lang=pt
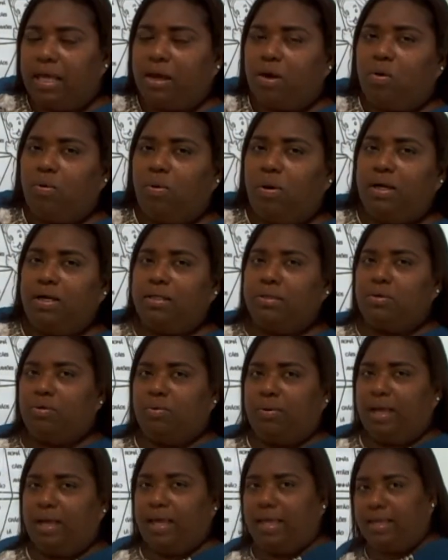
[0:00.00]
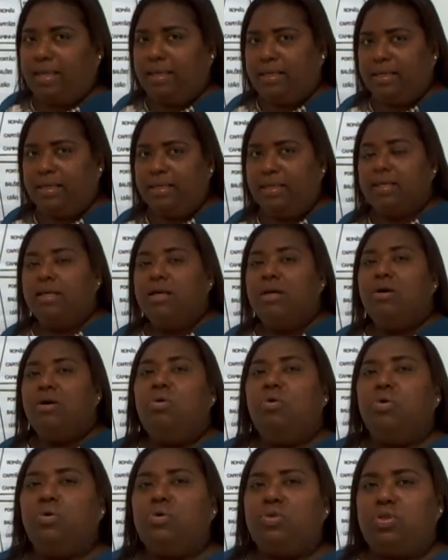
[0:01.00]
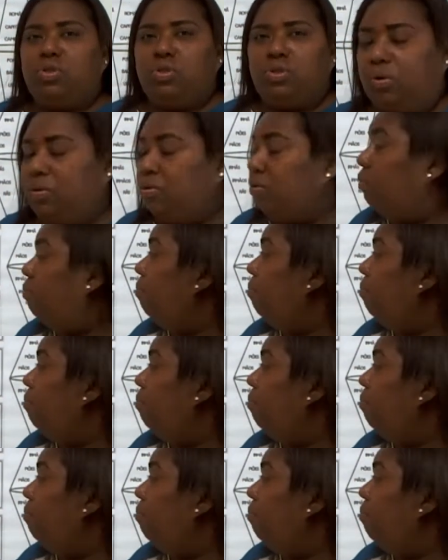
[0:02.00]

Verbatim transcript: é quando é os do...